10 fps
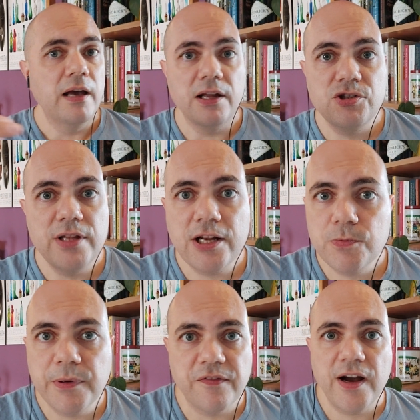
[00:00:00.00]

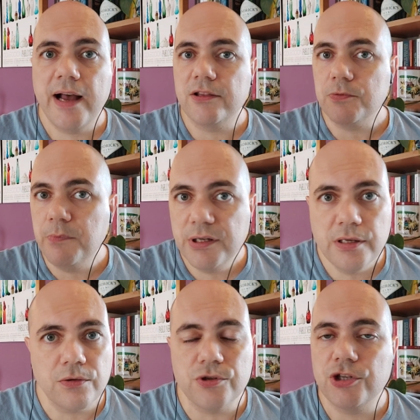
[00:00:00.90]
Entidades privadas,
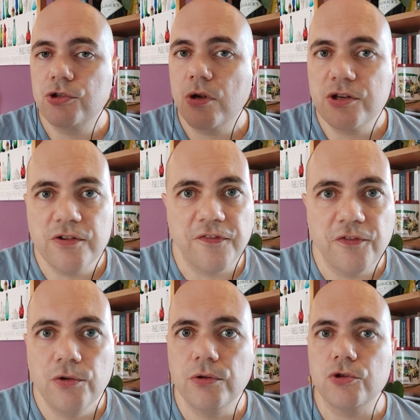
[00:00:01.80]
bancos, gestoras de
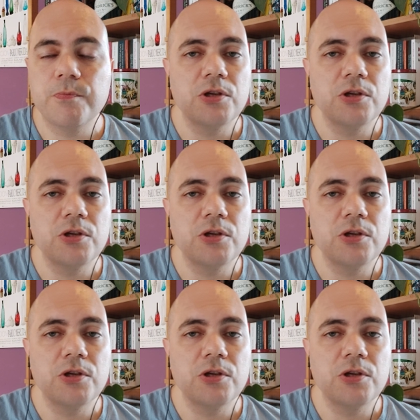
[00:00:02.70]
fundos,